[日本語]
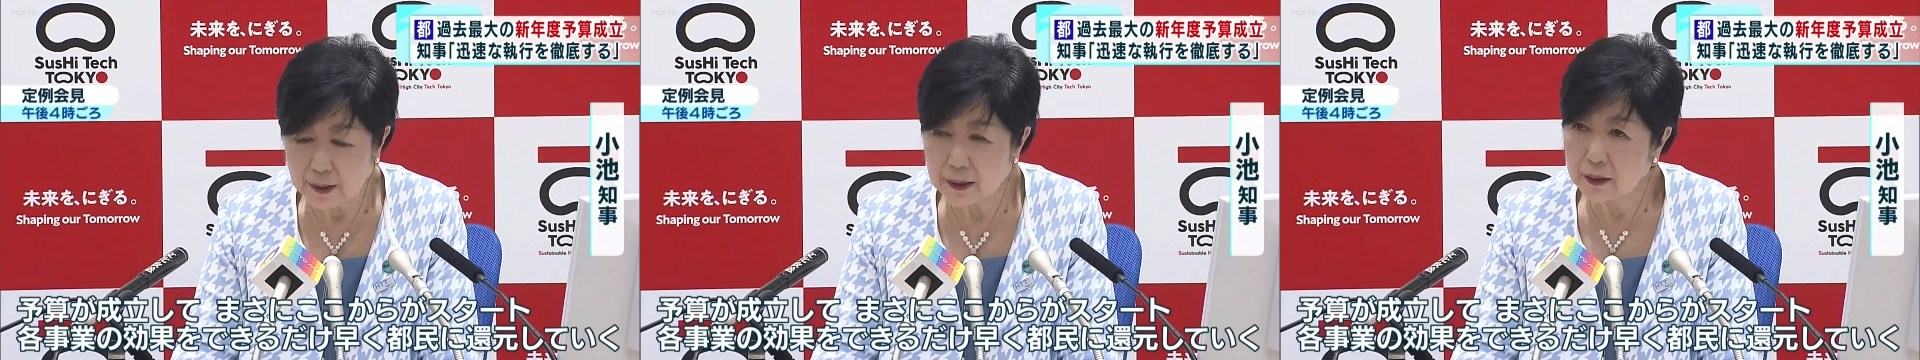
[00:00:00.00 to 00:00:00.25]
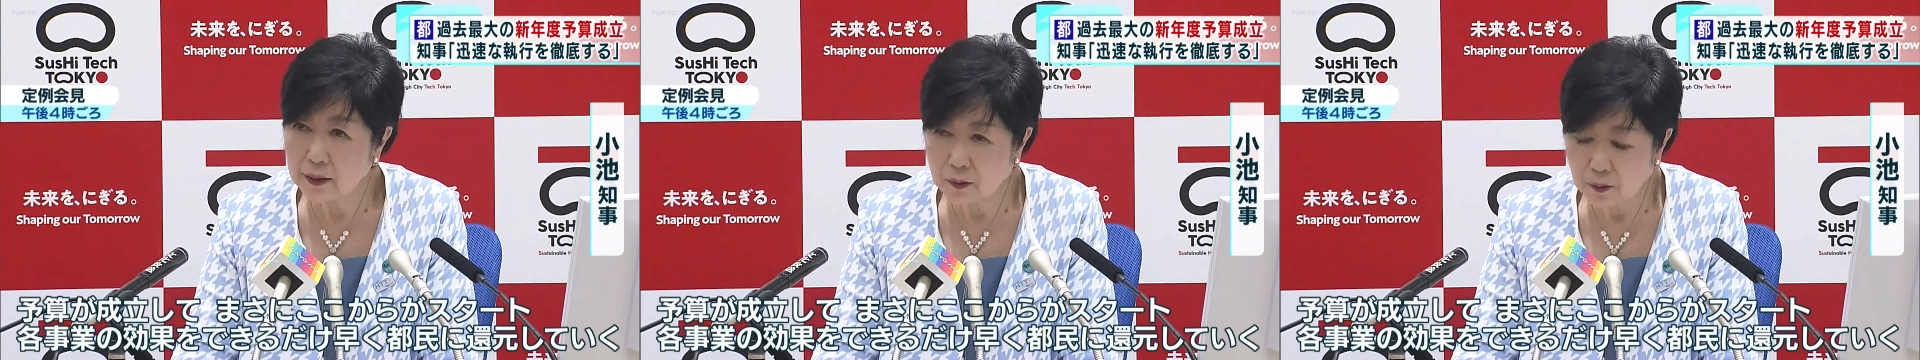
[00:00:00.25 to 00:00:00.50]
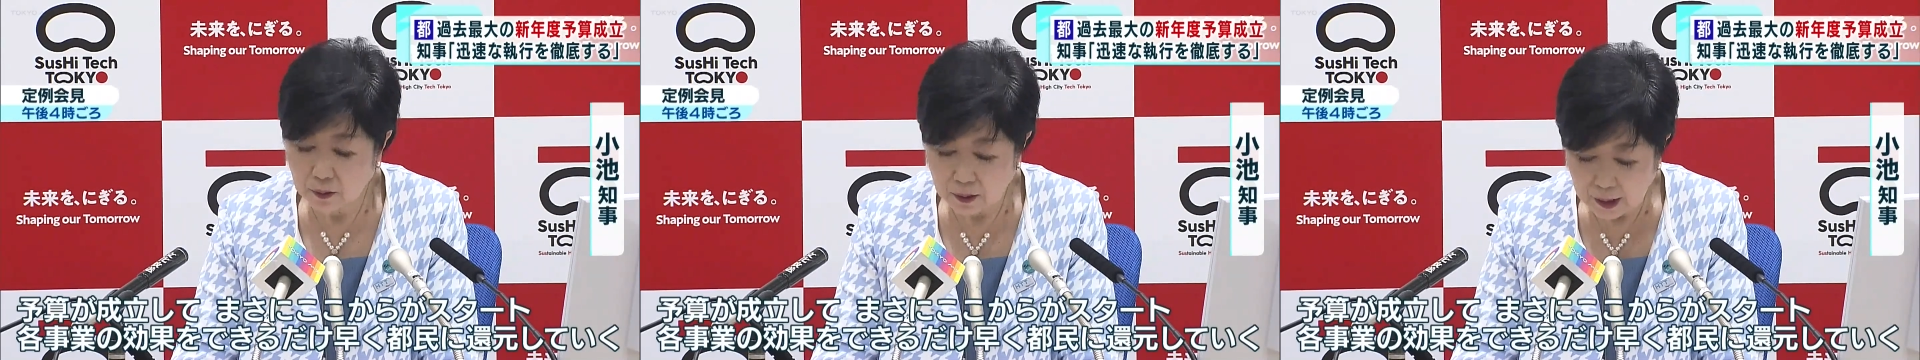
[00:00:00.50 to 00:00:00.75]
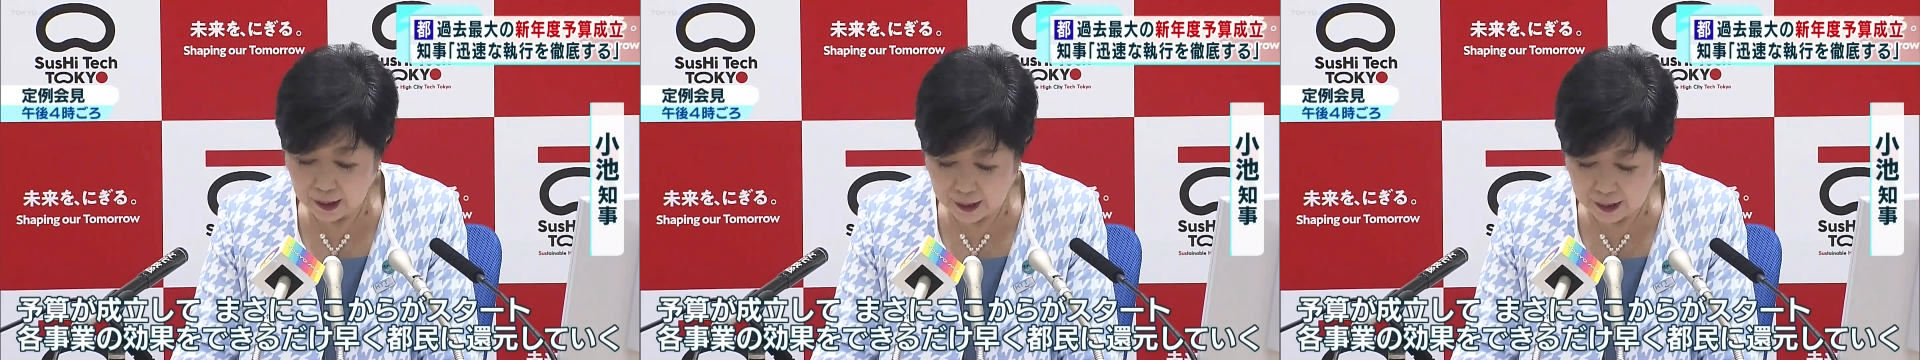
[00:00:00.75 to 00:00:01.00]
まさにここ
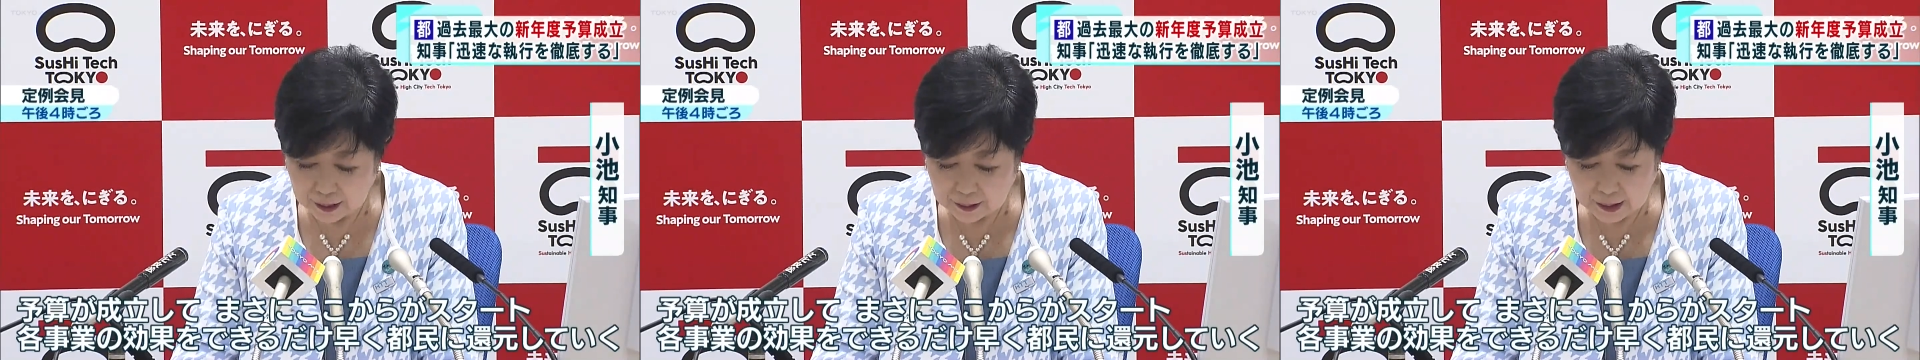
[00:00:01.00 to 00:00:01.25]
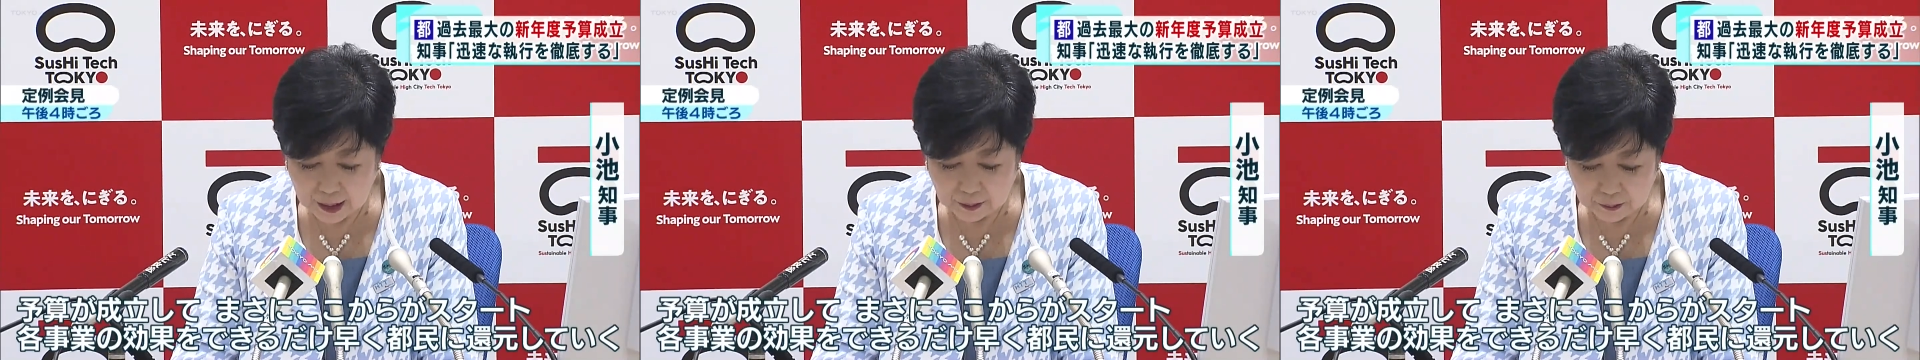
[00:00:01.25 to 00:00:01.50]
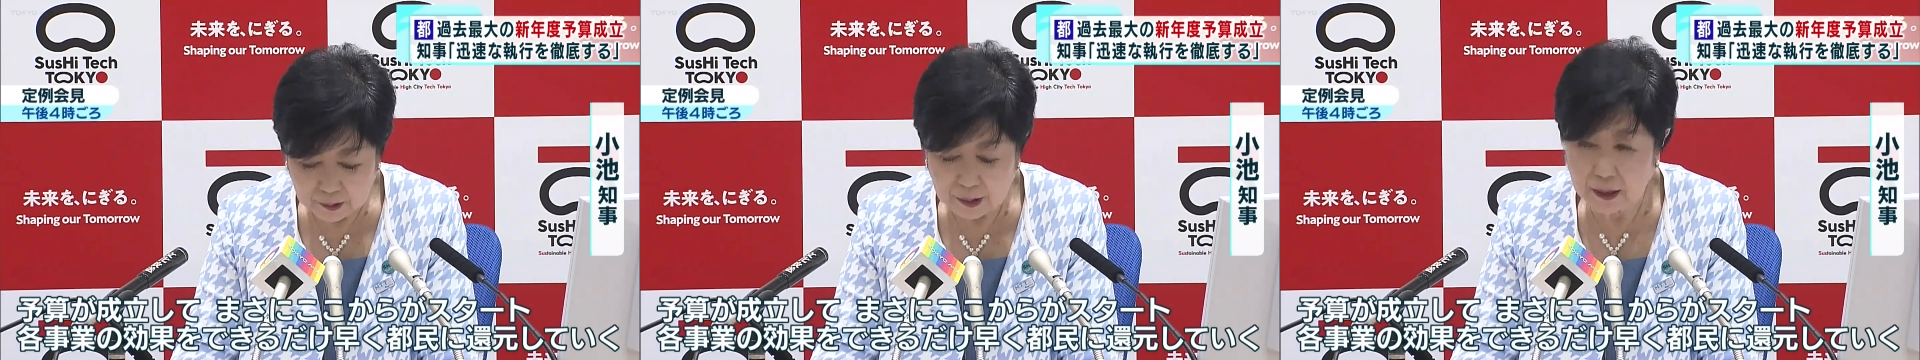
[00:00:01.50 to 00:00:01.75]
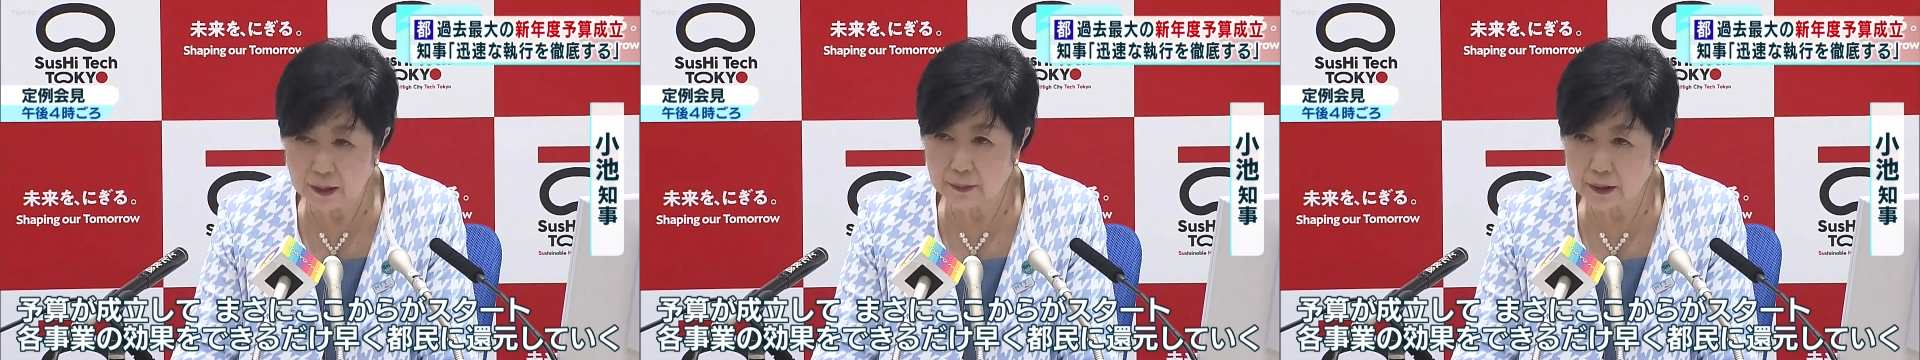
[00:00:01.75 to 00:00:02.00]
からがスタートに
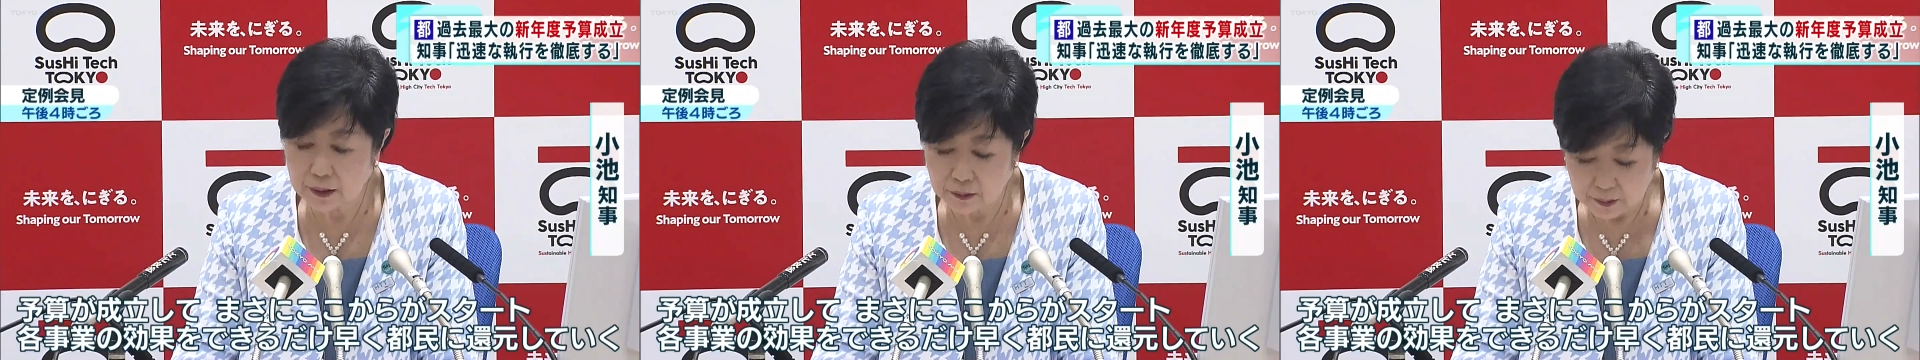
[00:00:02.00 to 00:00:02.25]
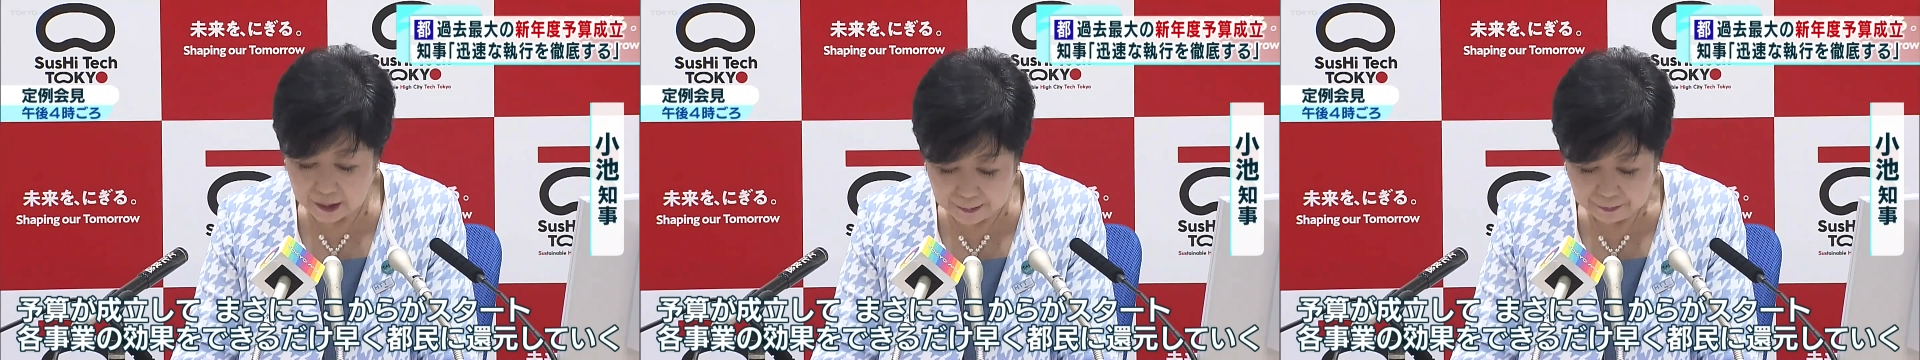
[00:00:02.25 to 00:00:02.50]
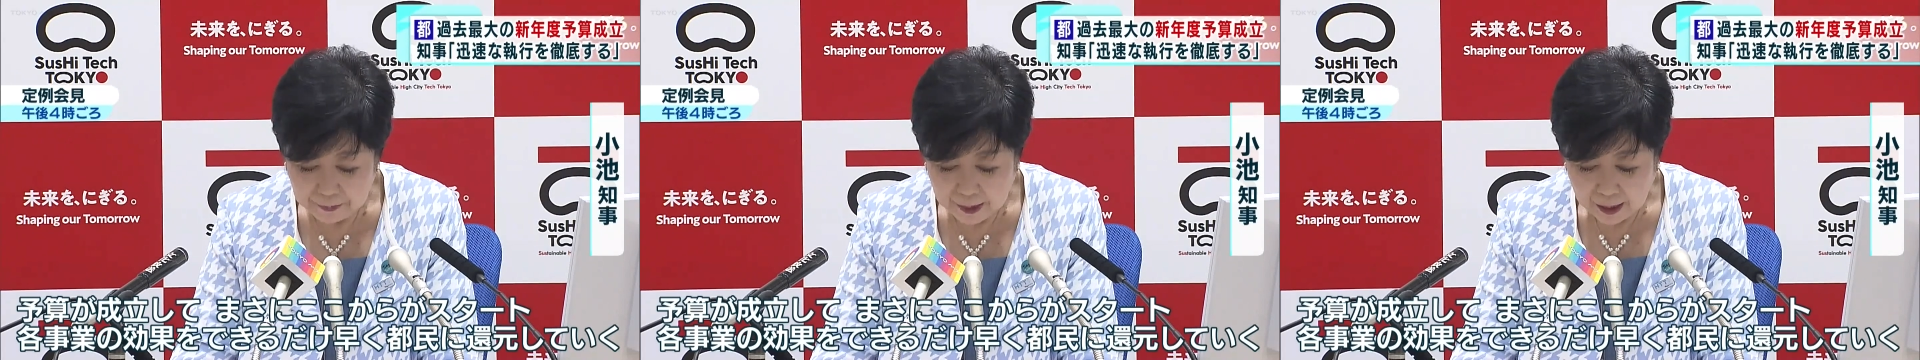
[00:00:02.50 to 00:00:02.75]
なりますので、